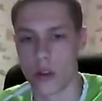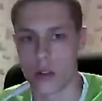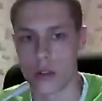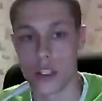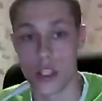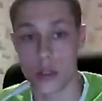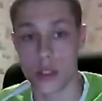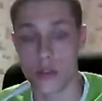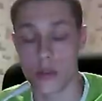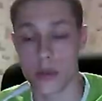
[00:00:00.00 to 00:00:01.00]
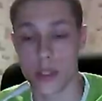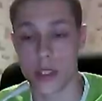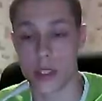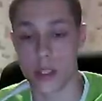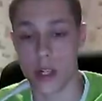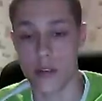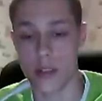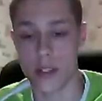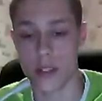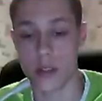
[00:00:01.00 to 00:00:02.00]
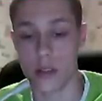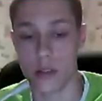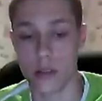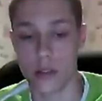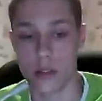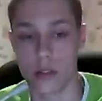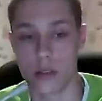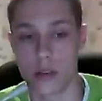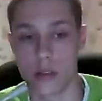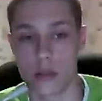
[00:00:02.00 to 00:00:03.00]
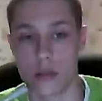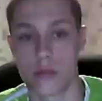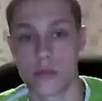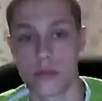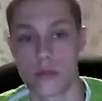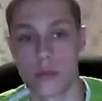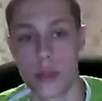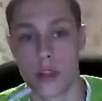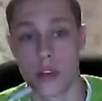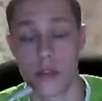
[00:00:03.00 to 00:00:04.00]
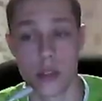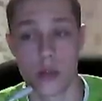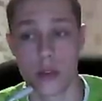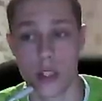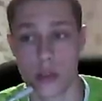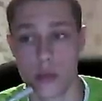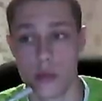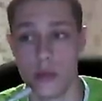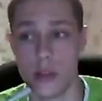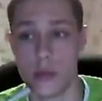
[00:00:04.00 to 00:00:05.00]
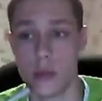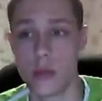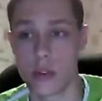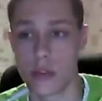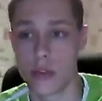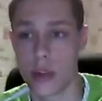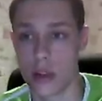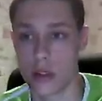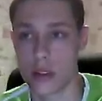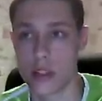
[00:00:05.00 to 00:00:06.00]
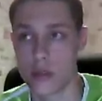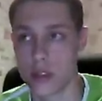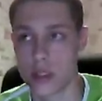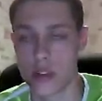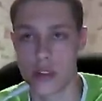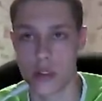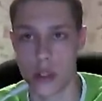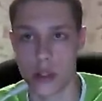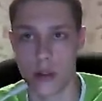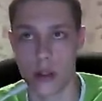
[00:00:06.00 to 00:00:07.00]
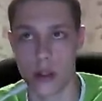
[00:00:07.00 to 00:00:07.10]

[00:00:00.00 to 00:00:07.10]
Надеюсь, они вам, кстати, нравятся. Эм, первым видео также был фейл, где выскочила